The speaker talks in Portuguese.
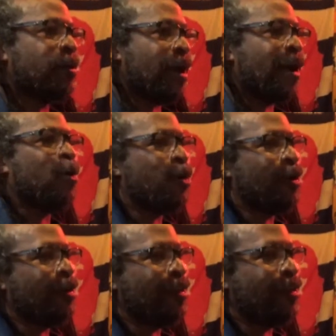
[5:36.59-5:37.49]
a
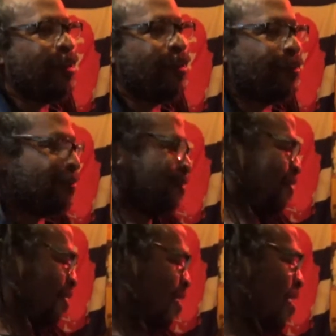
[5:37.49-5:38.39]
correria
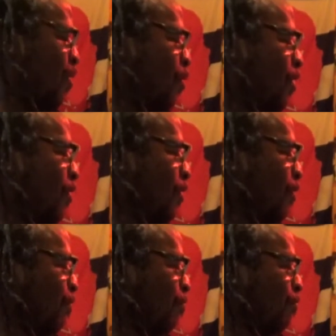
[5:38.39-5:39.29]
é nossa.